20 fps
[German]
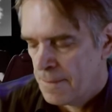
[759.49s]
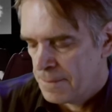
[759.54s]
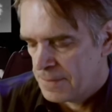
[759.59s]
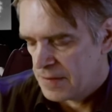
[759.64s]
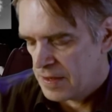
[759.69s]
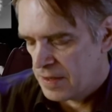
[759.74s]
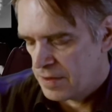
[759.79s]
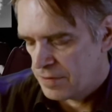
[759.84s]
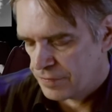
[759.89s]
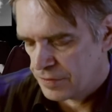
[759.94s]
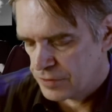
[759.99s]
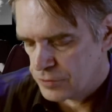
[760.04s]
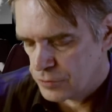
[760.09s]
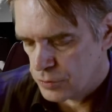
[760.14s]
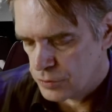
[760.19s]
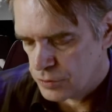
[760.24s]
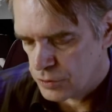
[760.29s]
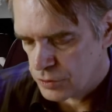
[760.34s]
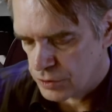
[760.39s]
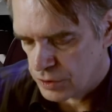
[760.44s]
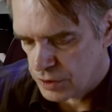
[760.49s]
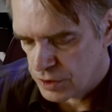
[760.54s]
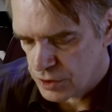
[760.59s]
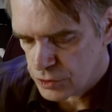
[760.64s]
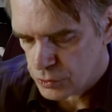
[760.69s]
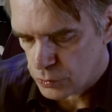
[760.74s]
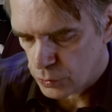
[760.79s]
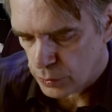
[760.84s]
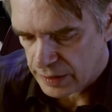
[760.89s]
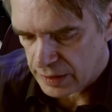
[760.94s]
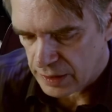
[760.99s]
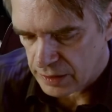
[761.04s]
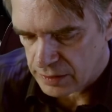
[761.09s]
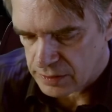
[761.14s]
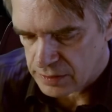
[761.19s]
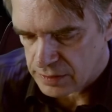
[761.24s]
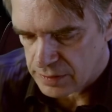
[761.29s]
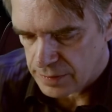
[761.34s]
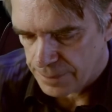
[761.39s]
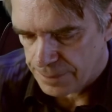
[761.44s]
der französische Historiker,
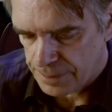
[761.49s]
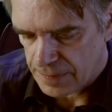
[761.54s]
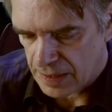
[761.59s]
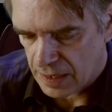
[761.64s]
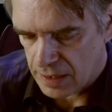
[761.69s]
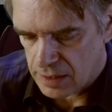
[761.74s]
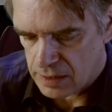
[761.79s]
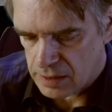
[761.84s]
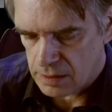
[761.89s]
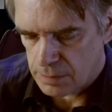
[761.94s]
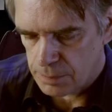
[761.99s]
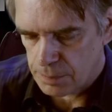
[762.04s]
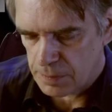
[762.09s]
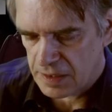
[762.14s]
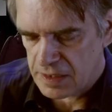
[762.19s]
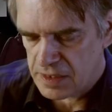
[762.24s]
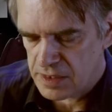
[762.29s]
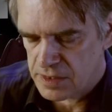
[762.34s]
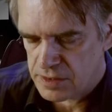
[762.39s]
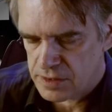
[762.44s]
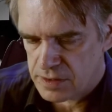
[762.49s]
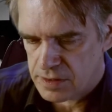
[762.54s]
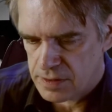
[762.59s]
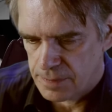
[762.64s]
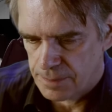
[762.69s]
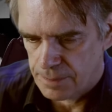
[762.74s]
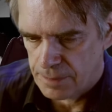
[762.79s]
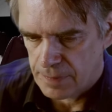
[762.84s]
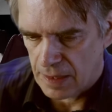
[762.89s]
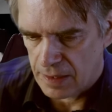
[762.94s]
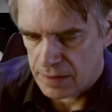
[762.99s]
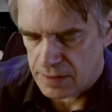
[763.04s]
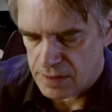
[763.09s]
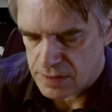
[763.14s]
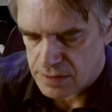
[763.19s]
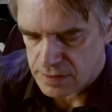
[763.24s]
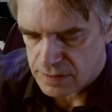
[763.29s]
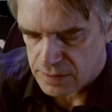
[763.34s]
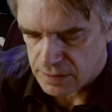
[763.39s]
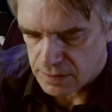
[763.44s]
hat einen Bericht
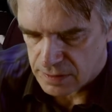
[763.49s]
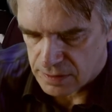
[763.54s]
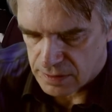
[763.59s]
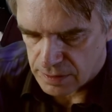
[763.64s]
eines